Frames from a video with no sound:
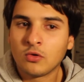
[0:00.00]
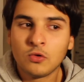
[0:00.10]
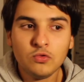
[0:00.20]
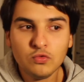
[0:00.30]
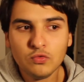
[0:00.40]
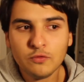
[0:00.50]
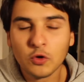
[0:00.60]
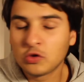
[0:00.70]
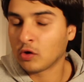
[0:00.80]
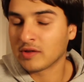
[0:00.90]
au
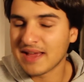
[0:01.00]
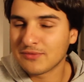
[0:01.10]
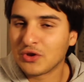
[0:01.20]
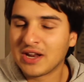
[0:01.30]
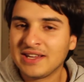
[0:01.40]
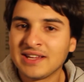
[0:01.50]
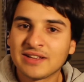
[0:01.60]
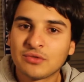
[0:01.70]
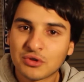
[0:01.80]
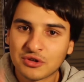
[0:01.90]
nouveau tandem de la Ligue
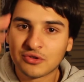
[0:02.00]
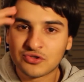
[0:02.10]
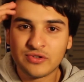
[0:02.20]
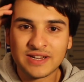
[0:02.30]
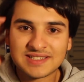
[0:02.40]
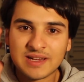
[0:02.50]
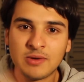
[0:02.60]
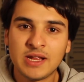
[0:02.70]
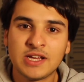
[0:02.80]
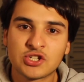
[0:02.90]
1, donc euh, Julien
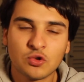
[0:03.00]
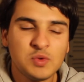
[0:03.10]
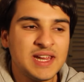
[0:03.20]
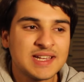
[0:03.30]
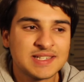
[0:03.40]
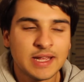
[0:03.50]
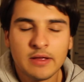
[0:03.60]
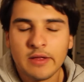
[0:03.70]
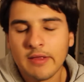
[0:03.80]
Sablé et Jean-Louis Gasset.